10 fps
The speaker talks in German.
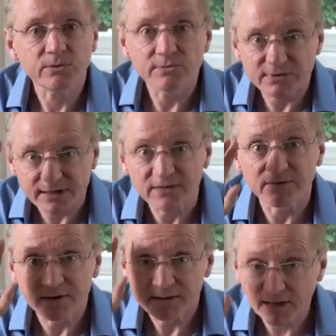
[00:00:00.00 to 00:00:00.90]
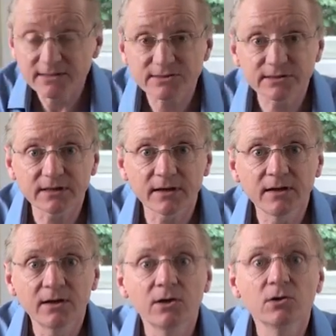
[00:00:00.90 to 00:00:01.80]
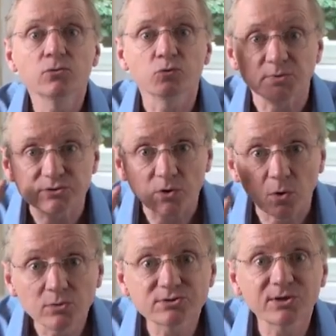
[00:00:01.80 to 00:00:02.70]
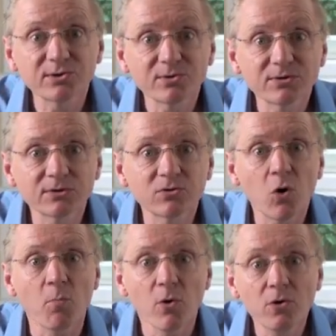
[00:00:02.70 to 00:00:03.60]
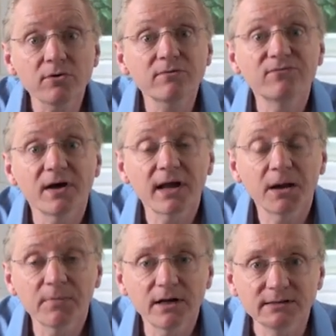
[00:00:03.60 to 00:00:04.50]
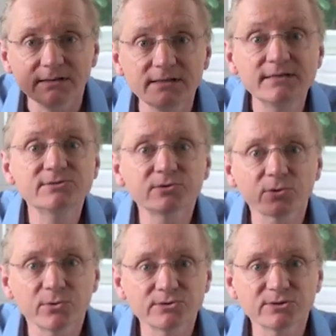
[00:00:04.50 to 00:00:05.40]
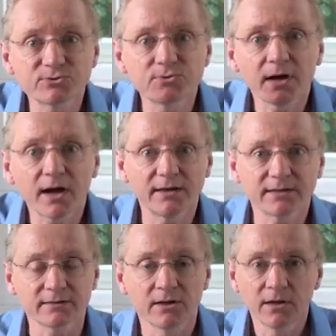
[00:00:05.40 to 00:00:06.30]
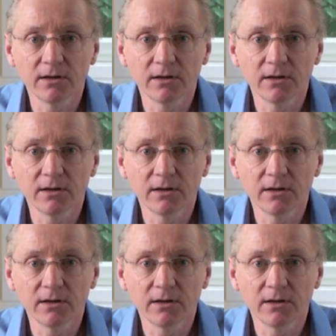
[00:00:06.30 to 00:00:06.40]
Und sei dir ganz sicher, du bist groß genug, um irgendwann einmal diese Größe zu erreichen.